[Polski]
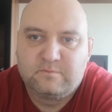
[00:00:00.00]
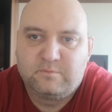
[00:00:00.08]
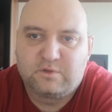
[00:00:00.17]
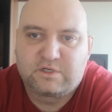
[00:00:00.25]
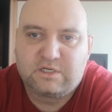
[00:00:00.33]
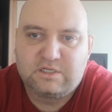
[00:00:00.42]

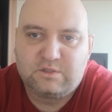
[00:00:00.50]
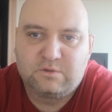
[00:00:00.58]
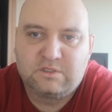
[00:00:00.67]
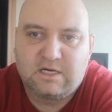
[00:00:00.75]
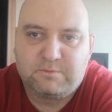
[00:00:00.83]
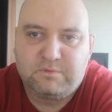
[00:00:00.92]
Po sześciu
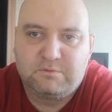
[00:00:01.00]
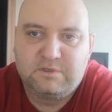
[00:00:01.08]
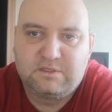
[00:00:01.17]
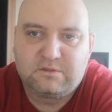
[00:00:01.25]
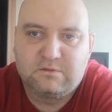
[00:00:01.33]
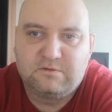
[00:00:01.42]
dniach
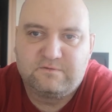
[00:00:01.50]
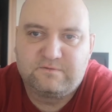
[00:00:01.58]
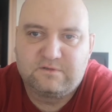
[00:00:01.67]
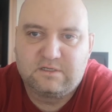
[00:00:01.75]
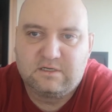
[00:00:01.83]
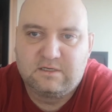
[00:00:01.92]
pobytu
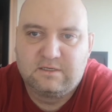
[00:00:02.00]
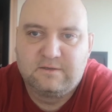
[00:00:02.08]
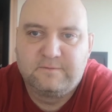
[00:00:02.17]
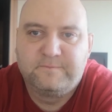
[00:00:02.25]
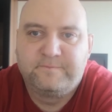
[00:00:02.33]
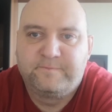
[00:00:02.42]
w
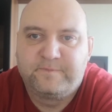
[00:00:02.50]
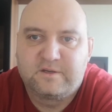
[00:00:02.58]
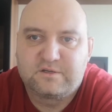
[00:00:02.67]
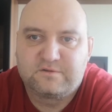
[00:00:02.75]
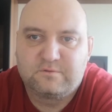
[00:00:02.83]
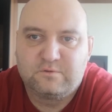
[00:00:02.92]

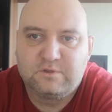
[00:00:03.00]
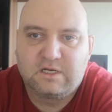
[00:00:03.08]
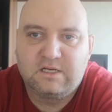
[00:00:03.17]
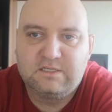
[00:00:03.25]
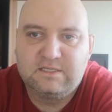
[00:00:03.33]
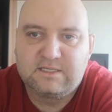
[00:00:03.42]

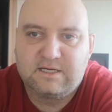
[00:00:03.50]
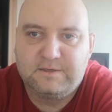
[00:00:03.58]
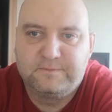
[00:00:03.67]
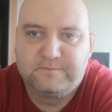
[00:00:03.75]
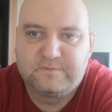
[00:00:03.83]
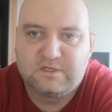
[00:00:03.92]
Uniklinice,
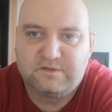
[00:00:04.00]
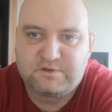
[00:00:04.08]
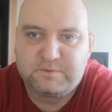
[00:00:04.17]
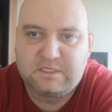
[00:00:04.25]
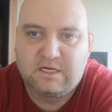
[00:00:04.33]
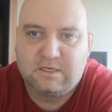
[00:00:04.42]
czyli w
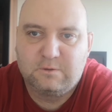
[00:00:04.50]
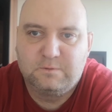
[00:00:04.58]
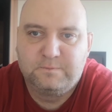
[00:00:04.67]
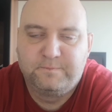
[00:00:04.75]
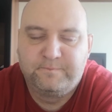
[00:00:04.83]
szpitalu,